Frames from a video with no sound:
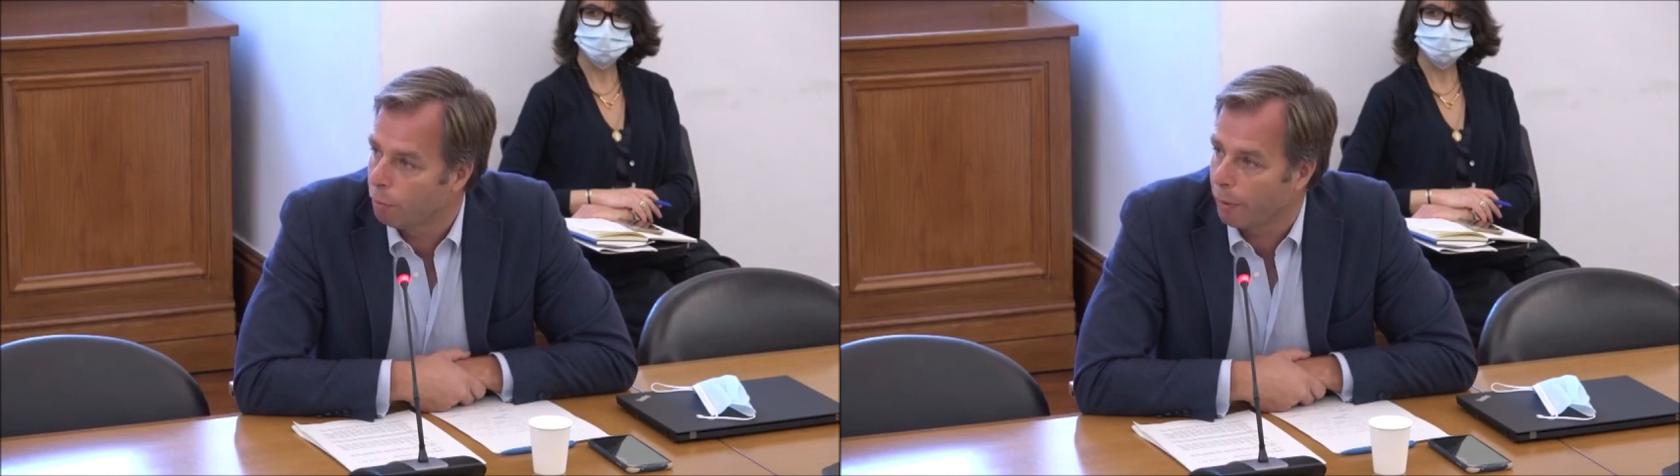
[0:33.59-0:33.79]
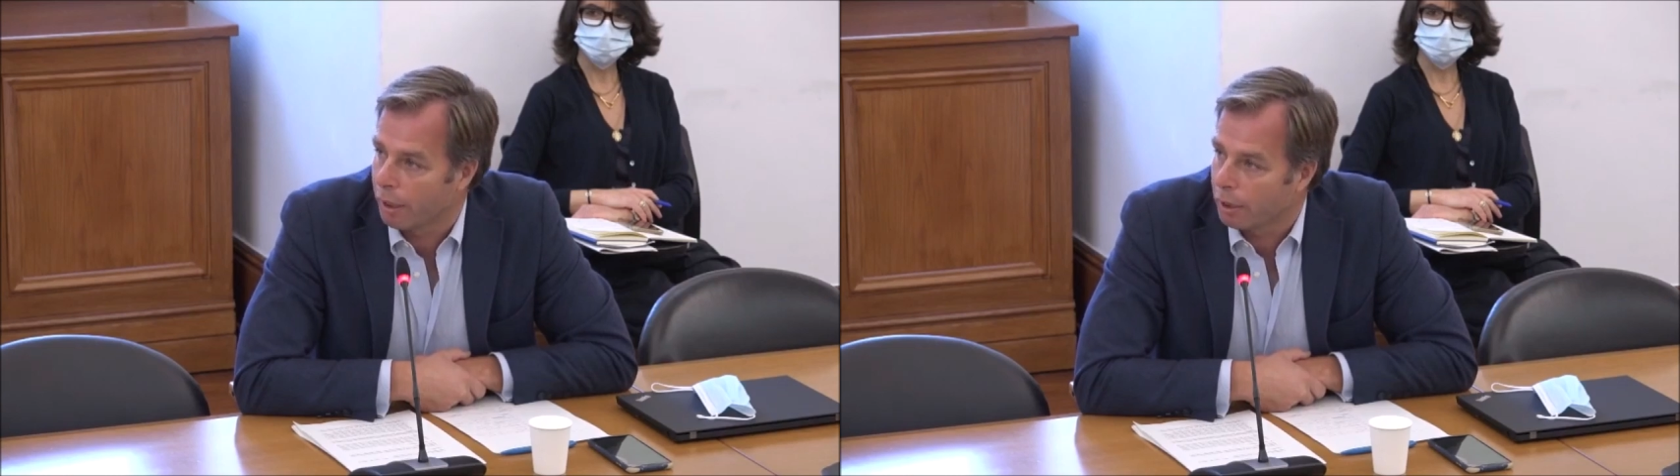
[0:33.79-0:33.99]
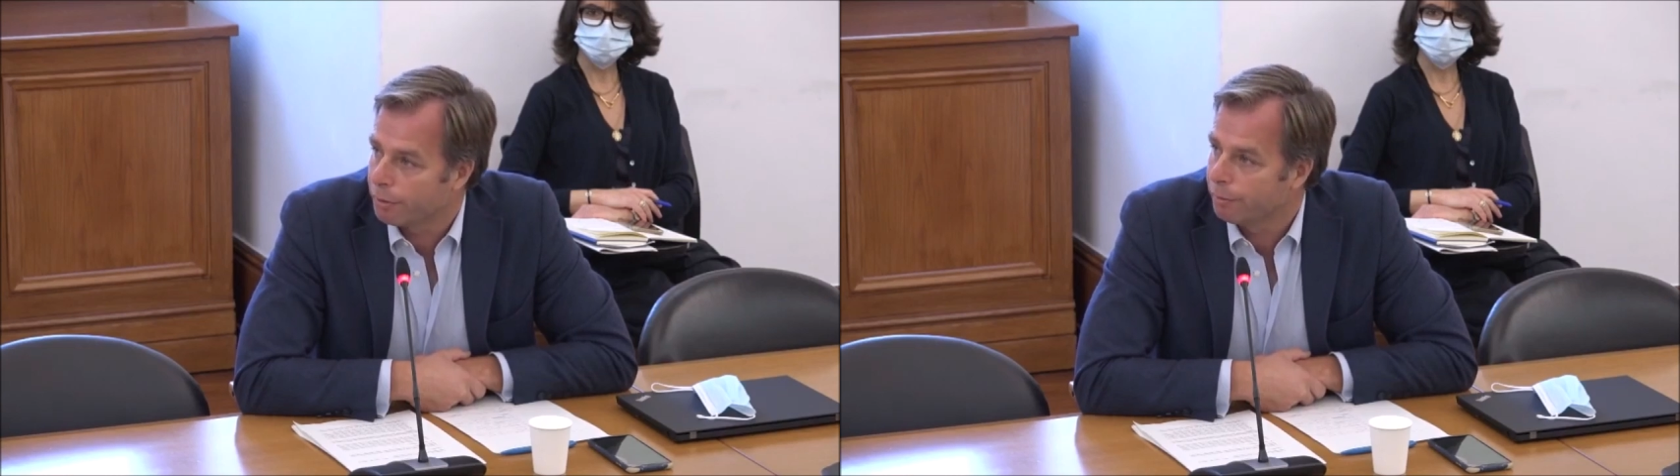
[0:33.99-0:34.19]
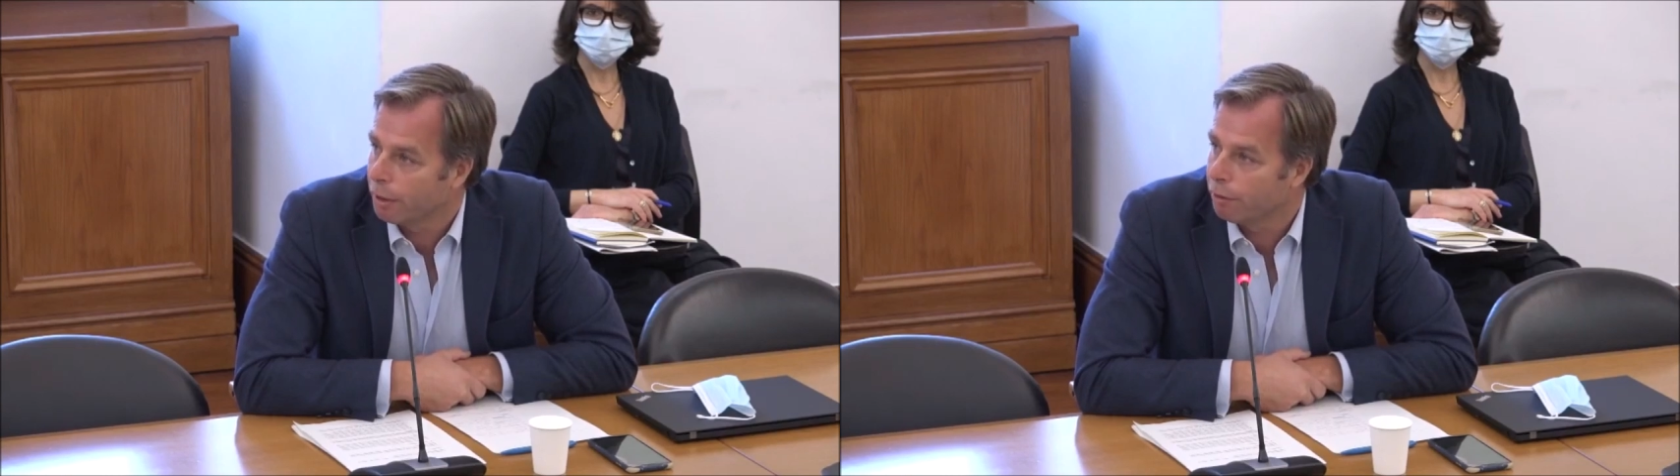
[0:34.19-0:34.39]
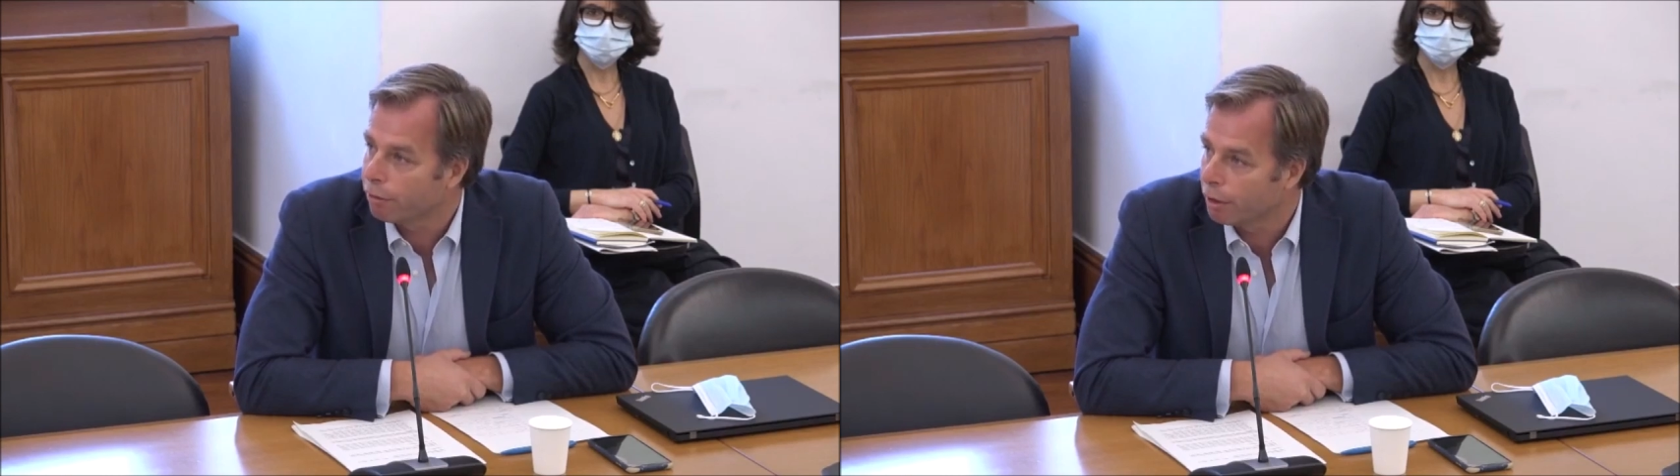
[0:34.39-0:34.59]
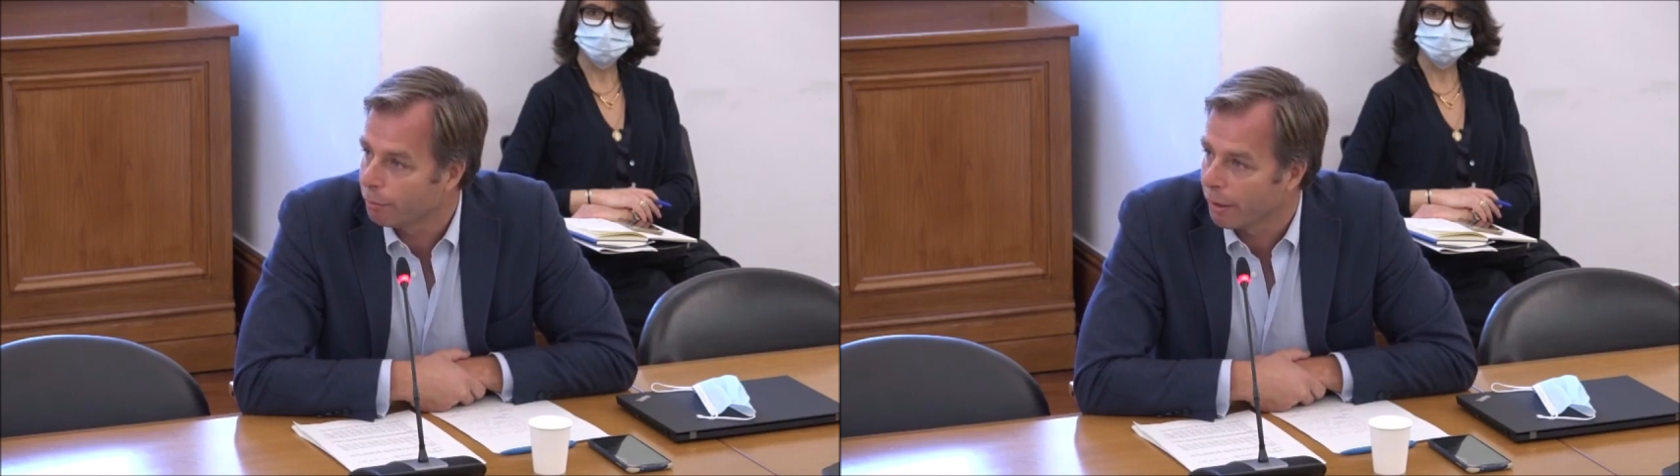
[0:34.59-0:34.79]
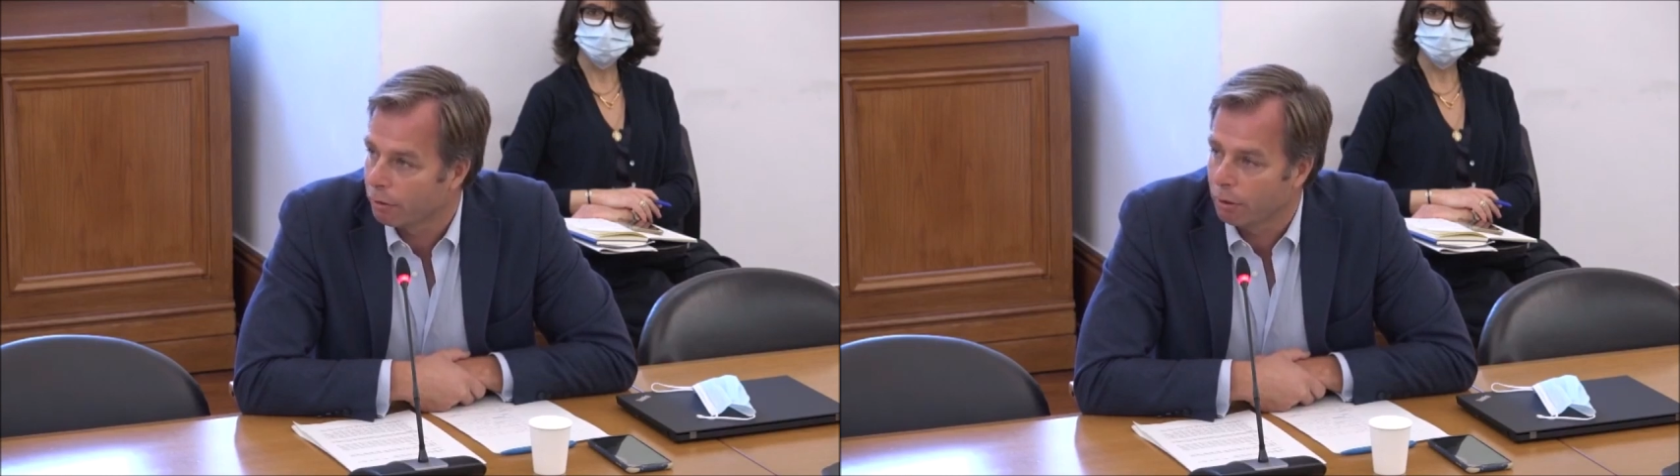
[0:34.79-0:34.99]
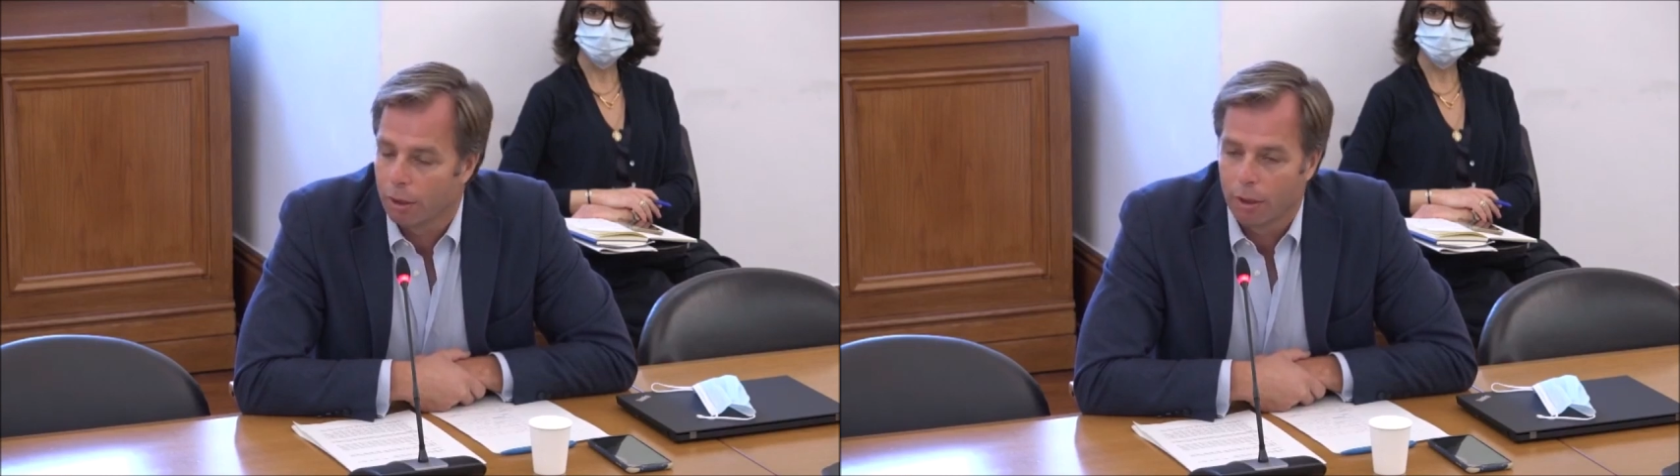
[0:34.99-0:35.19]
no país, infelizmente.